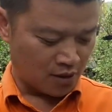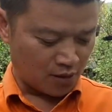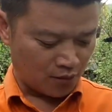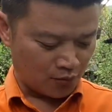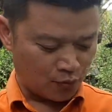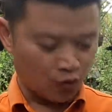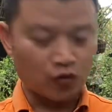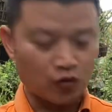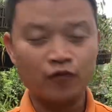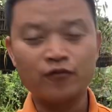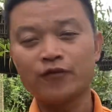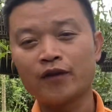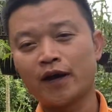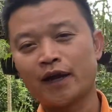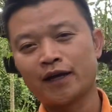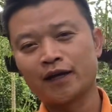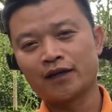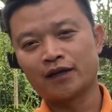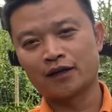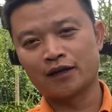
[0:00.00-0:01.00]
muốn
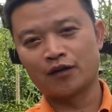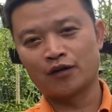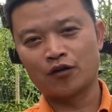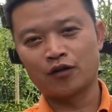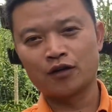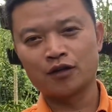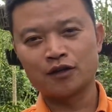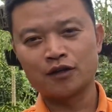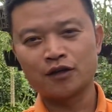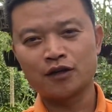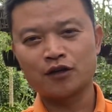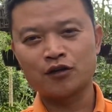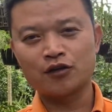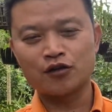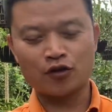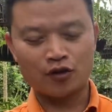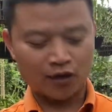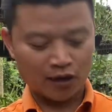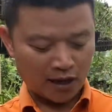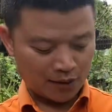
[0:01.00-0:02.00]
về để có được những cái
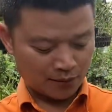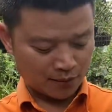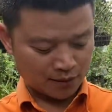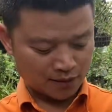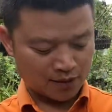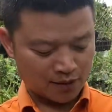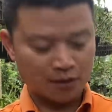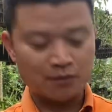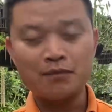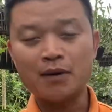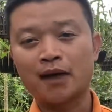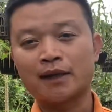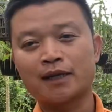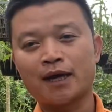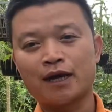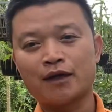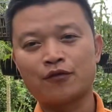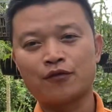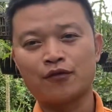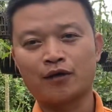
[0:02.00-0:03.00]
giò lan mà chính bàn
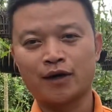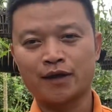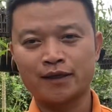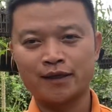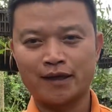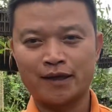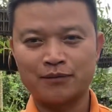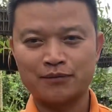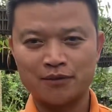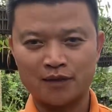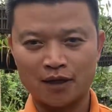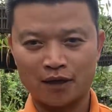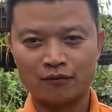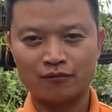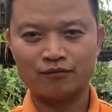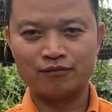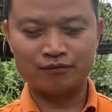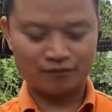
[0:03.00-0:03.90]
tay của anh chị em trồng